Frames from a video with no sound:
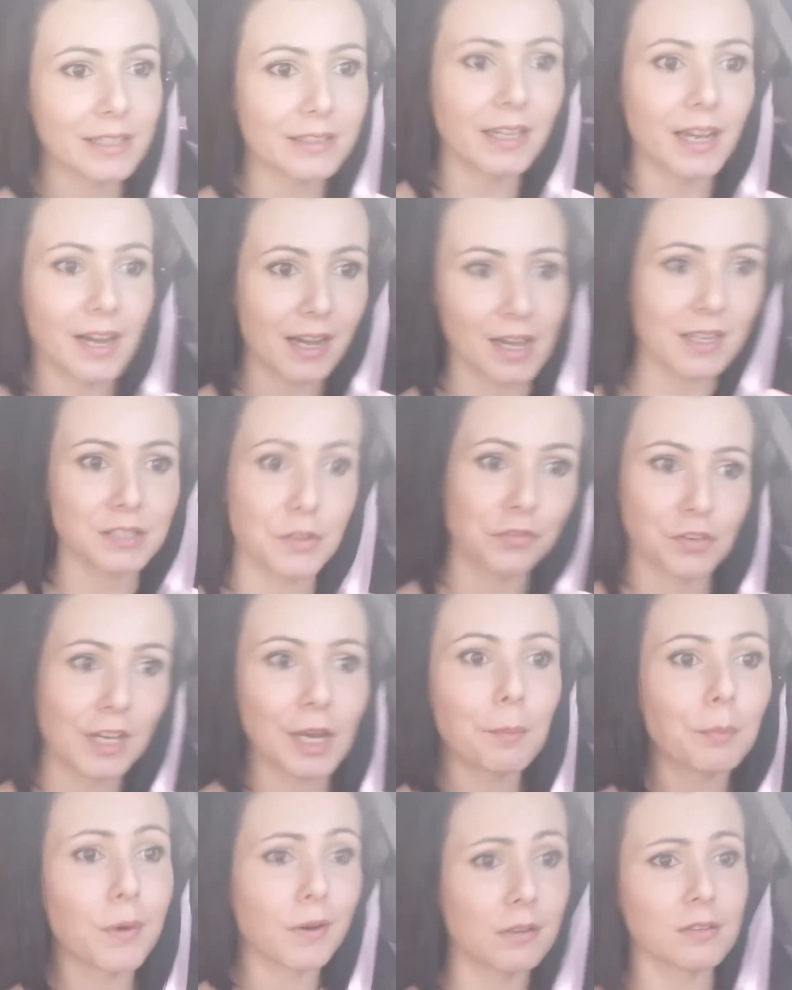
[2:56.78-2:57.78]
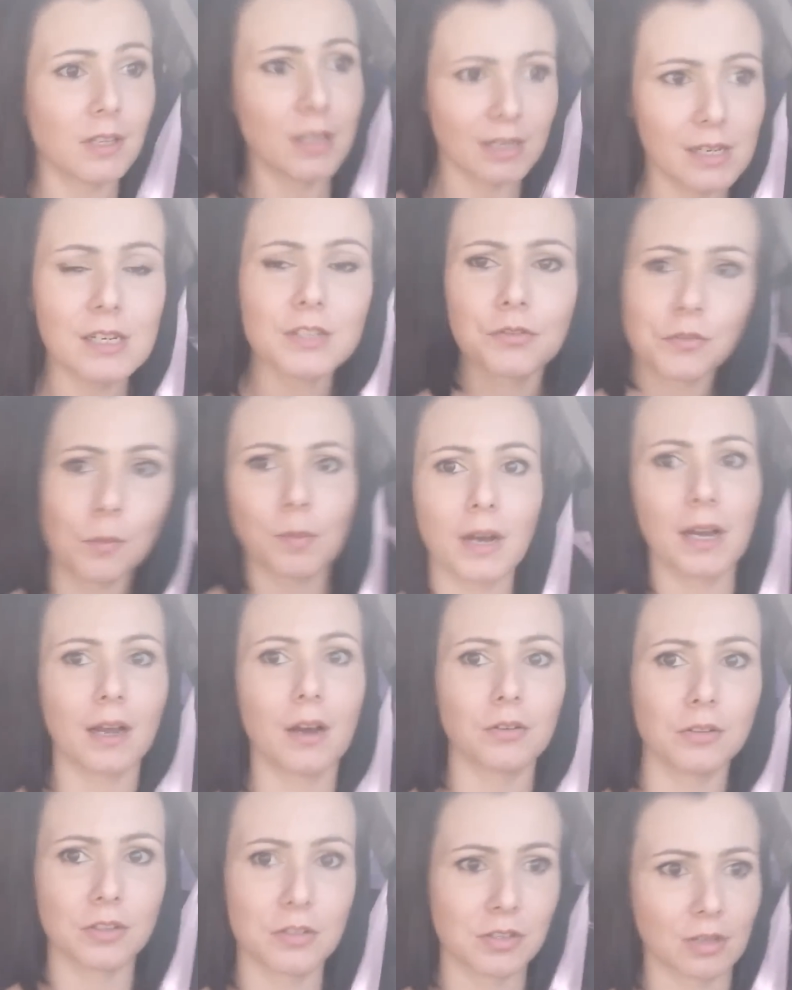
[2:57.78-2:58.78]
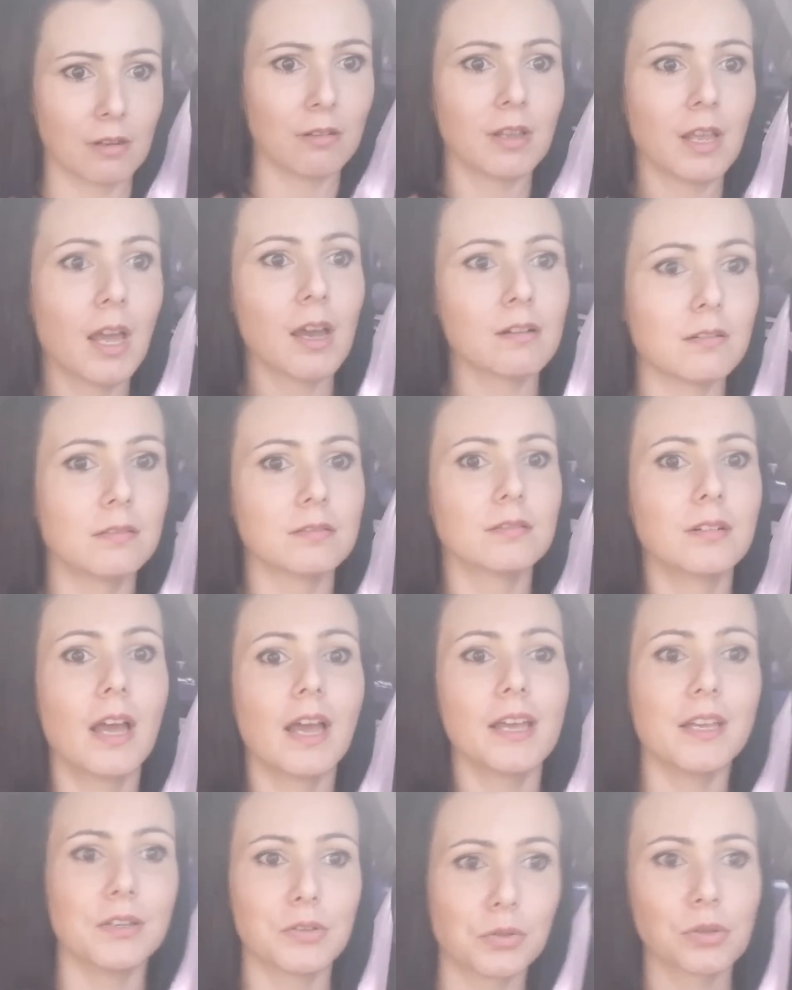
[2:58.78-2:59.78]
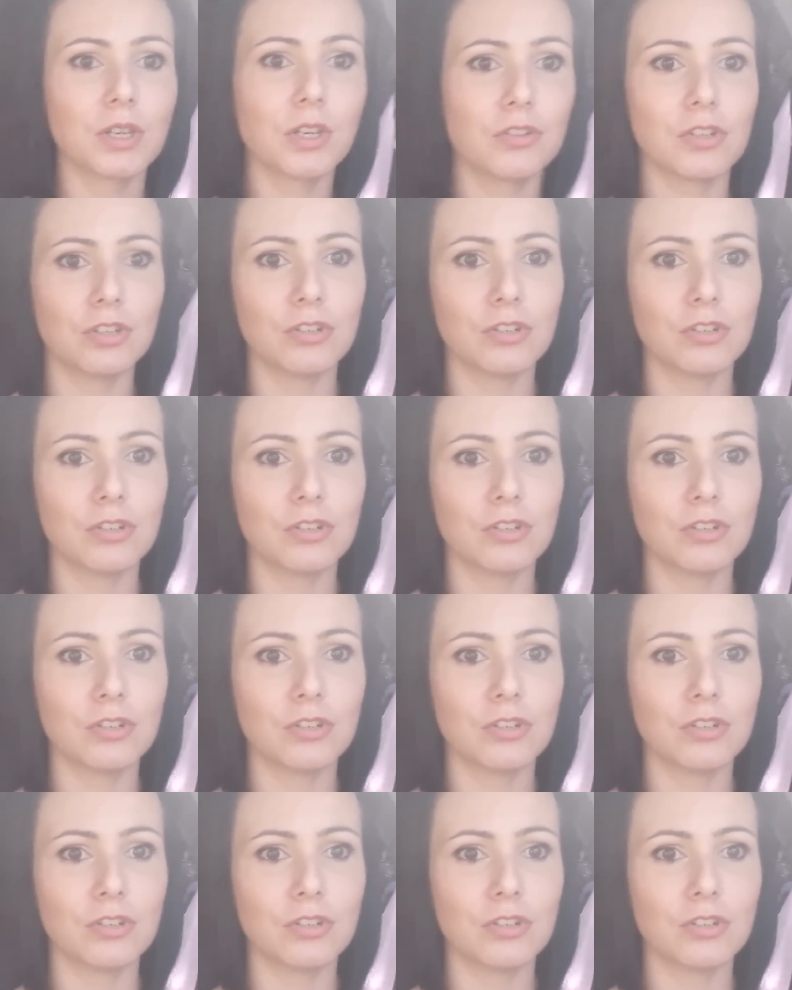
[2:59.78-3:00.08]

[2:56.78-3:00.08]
até a casa ficar pronta e eles vão pagar o nosso aluguel. É isso que a